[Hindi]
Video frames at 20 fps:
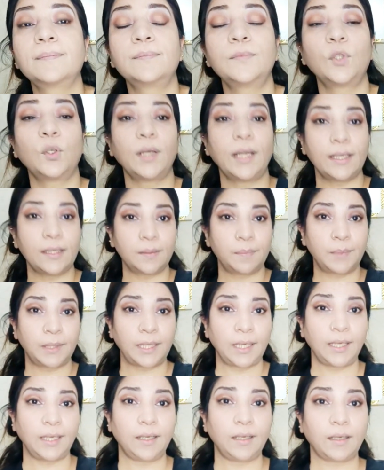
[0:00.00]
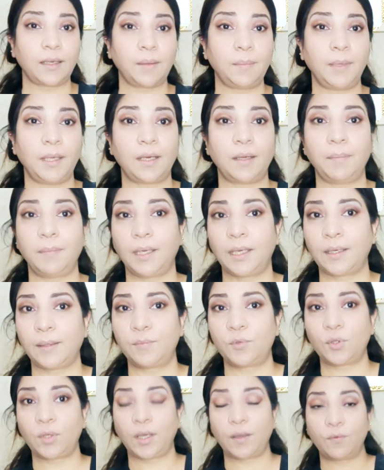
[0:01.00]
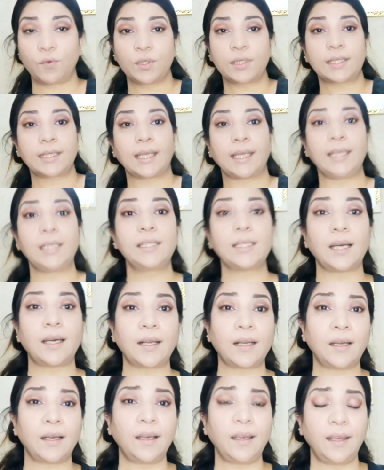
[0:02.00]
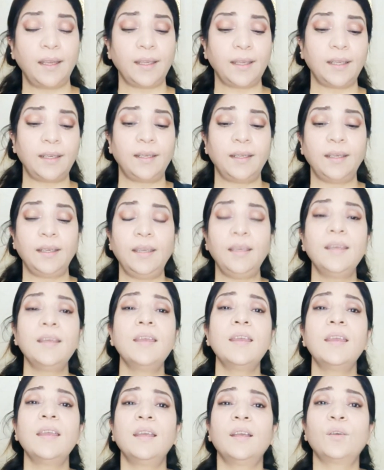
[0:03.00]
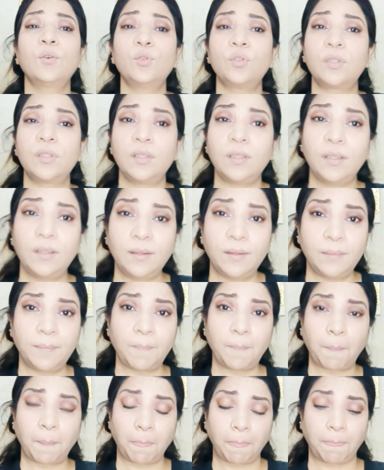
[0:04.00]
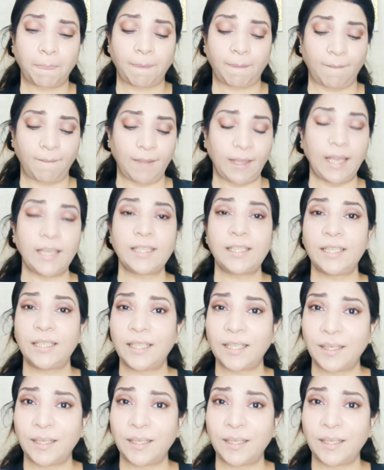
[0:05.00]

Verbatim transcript: तो बताइएगा कि मेरा मेकअप जो है वो सही जा रहा है कि नहीं कुछ अच्छे अच्छे